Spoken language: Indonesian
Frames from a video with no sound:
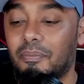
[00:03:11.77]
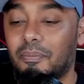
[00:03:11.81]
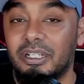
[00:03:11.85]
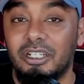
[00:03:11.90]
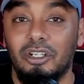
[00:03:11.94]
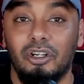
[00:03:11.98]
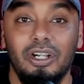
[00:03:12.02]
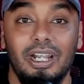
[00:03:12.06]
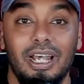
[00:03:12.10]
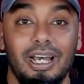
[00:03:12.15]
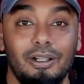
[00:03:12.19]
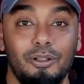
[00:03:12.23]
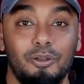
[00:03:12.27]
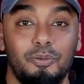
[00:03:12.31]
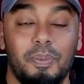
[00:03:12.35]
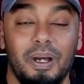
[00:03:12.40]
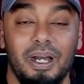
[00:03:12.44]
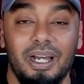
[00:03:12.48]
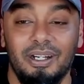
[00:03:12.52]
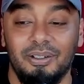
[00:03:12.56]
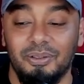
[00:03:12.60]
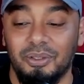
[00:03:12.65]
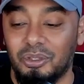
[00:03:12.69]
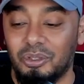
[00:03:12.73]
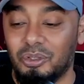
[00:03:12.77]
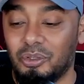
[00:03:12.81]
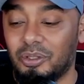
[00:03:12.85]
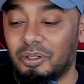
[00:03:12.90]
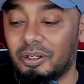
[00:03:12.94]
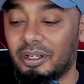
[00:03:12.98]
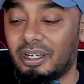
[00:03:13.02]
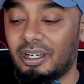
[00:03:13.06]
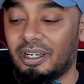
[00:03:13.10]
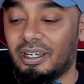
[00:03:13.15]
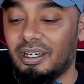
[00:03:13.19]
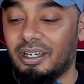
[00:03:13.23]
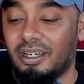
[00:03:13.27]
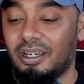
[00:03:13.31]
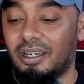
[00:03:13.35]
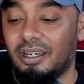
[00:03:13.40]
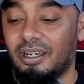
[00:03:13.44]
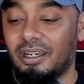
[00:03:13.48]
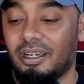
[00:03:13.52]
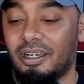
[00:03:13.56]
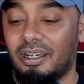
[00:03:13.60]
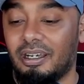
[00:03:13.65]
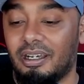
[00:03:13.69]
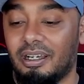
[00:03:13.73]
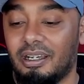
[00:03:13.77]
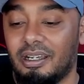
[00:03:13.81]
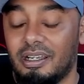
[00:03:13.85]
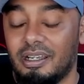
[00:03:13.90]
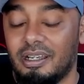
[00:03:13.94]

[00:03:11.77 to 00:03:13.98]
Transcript: menolak lupa untuk uh,